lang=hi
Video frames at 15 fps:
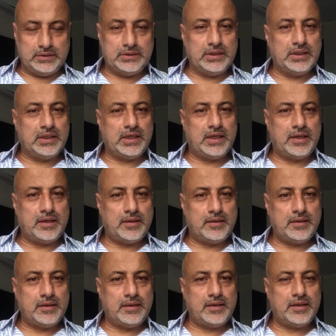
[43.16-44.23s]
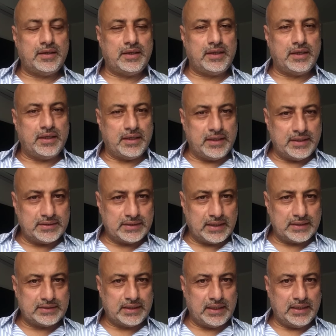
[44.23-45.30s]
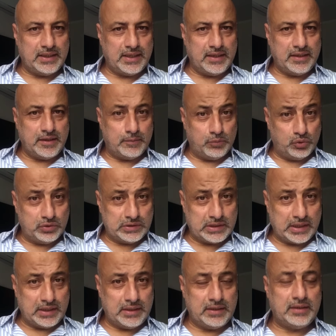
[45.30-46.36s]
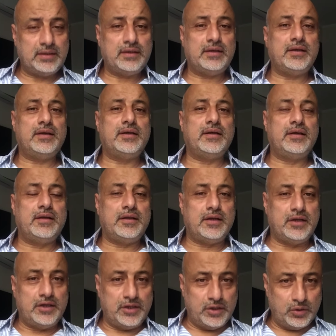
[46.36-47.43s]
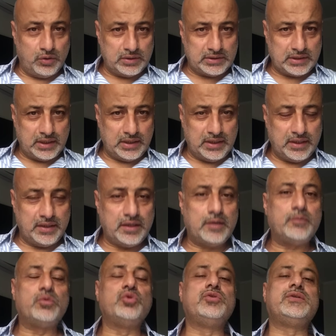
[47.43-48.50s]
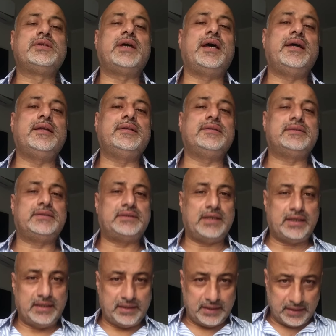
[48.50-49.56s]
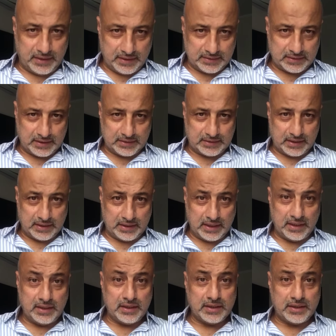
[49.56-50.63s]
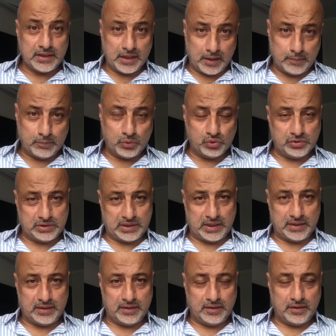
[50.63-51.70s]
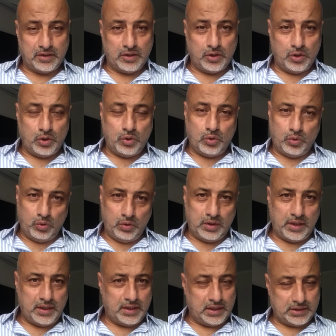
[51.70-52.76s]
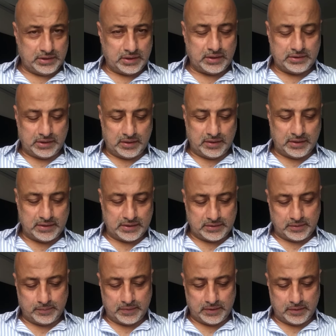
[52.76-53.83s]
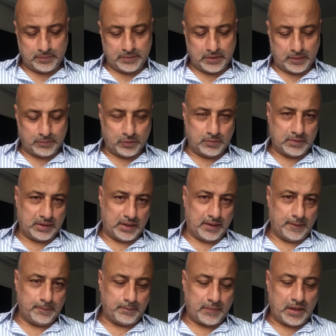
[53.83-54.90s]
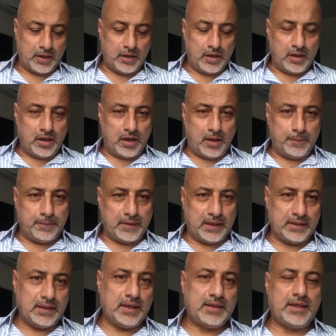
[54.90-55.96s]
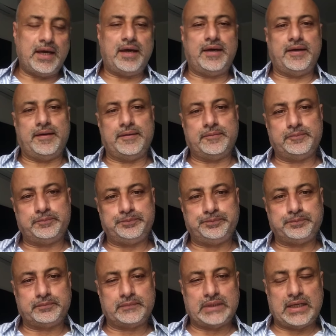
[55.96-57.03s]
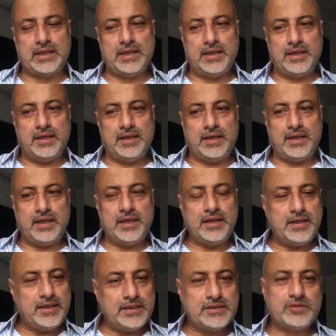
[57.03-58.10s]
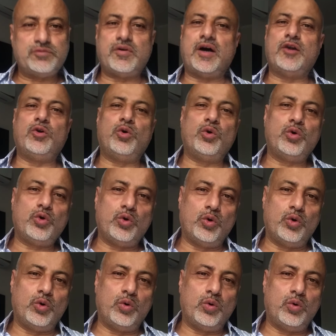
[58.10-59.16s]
जिनका एरीज असेंडेंट या मून साइन लियो असेंडेंट या मून साइन सेगिटेरियस असेंडेंट या मून साइन उनका एक अच्छा चल रहा है जैसा मैंने अभी आपको बताया अब करना क्या है एरीज वालों को